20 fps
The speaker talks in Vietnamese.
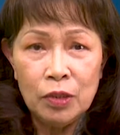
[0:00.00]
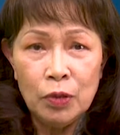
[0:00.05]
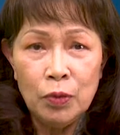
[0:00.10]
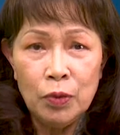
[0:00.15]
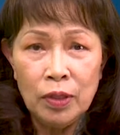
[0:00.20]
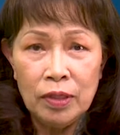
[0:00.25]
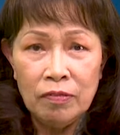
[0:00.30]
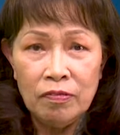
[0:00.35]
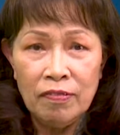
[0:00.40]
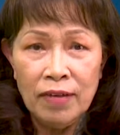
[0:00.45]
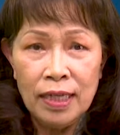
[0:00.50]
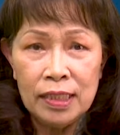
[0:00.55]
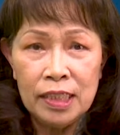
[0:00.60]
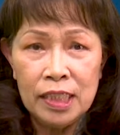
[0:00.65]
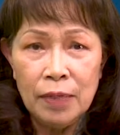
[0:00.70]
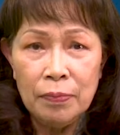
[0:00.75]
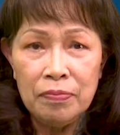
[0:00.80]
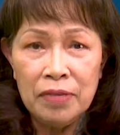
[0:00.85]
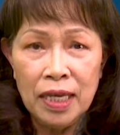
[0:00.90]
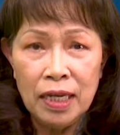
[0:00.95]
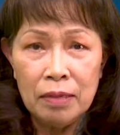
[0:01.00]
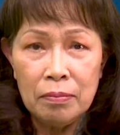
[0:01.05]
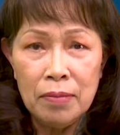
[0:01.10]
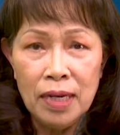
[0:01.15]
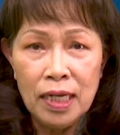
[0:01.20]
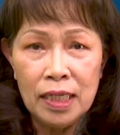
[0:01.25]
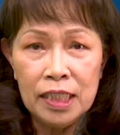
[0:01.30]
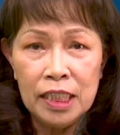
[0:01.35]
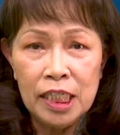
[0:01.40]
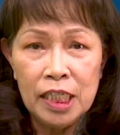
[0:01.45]
thuộc và chấp nhận
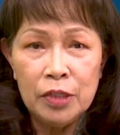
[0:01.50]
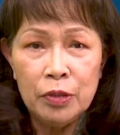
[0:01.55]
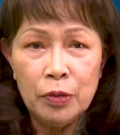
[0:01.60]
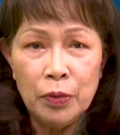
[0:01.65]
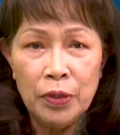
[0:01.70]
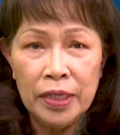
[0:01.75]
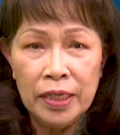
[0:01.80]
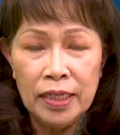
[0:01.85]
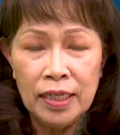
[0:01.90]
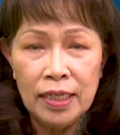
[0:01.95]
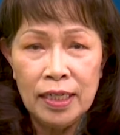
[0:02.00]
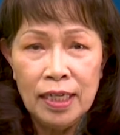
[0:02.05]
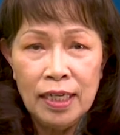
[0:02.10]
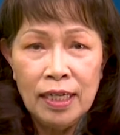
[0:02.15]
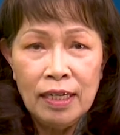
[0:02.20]
bởi chính quyền